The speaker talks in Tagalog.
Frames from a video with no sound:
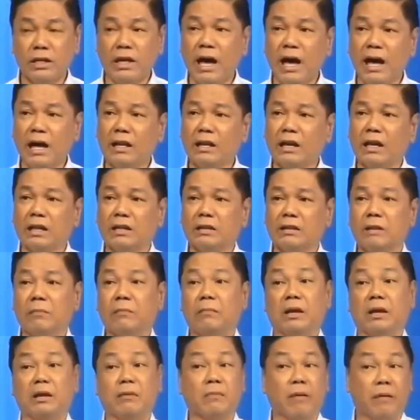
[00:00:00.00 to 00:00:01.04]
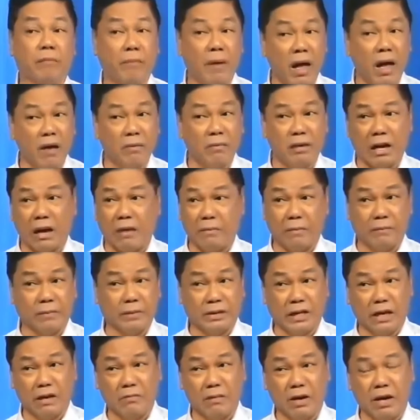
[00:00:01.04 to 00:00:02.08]
Yan, at iba pa, marami
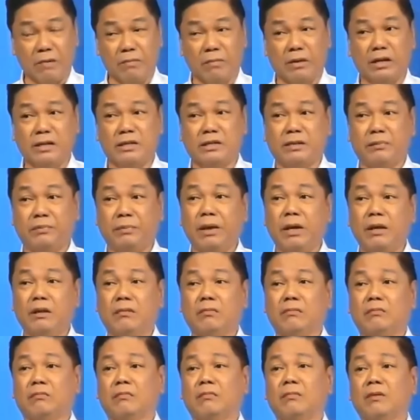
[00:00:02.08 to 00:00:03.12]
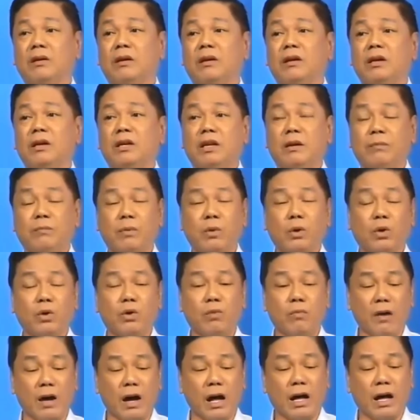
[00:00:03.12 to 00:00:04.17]
pa tayong mga ibang isipin na
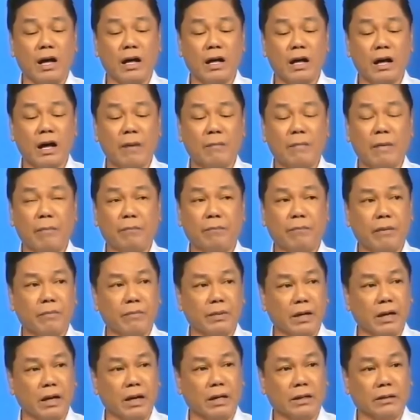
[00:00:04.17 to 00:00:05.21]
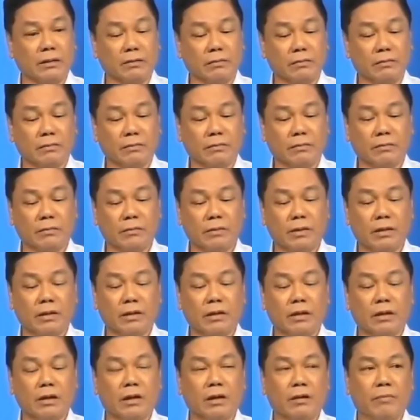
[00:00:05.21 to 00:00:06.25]
puro mga pampabigat.
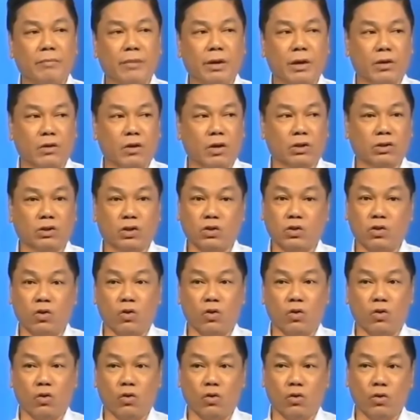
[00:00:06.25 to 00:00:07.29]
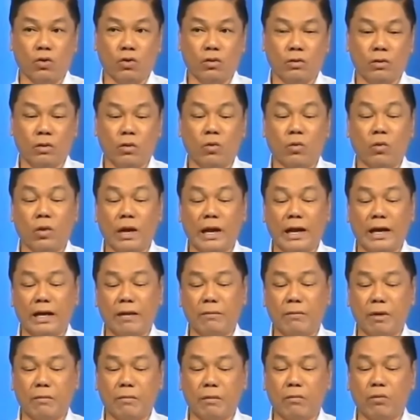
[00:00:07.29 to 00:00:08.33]
Pero ang totoo, wala
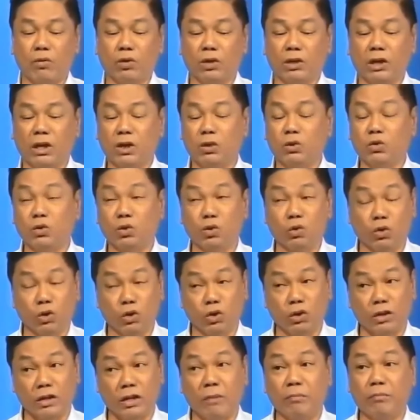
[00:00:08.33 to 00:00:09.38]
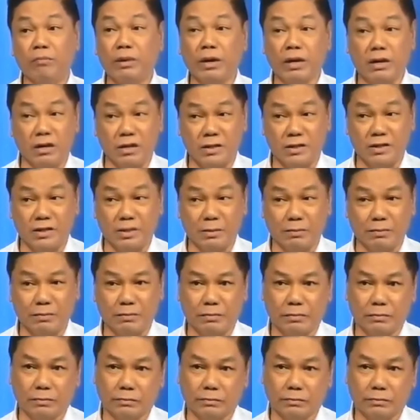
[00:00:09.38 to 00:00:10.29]
namang mabuting idudulot ang pag-iisip.